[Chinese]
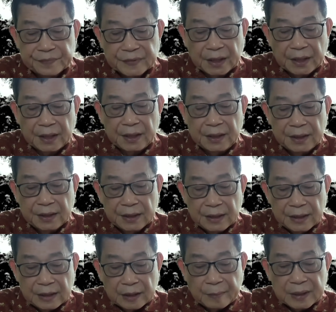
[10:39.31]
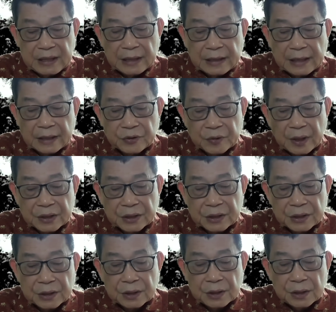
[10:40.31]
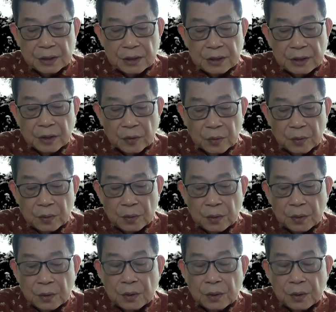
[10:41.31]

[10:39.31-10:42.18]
啊，那么现在主要是有